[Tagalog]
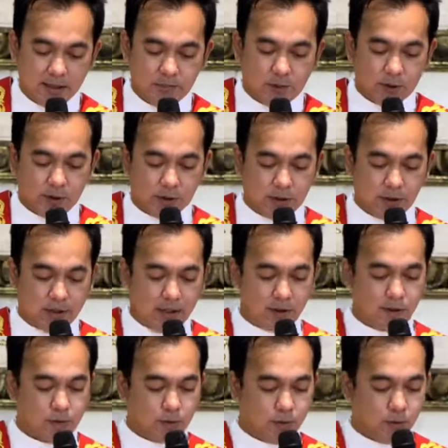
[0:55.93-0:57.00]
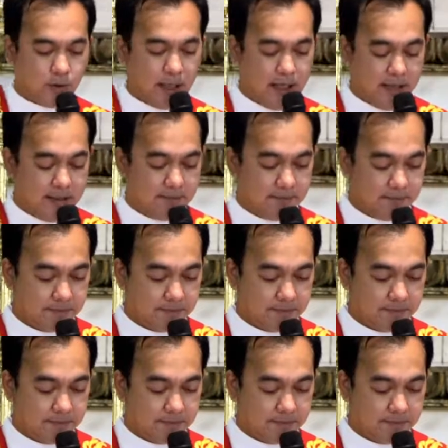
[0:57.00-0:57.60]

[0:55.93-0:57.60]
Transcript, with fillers: na puno ng suka.